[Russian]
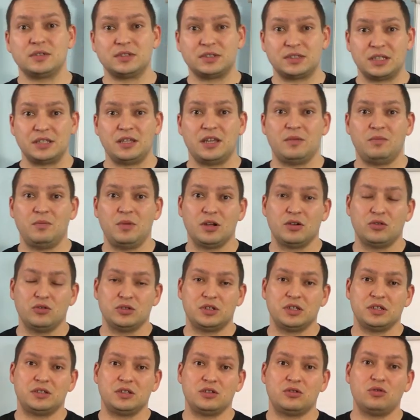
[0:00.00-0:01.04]
за ней
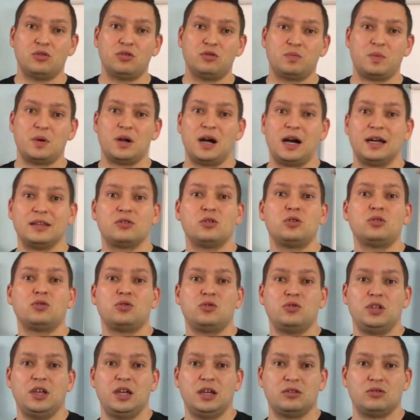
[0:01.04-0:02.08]
бегают эти толпы, а
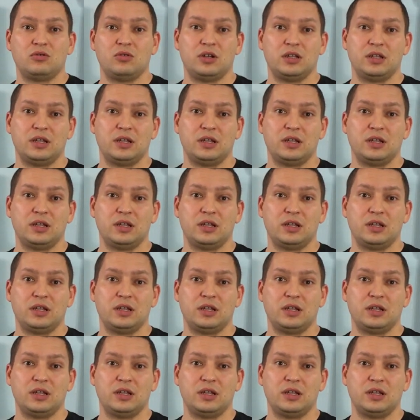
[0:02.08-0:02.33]
толку нету.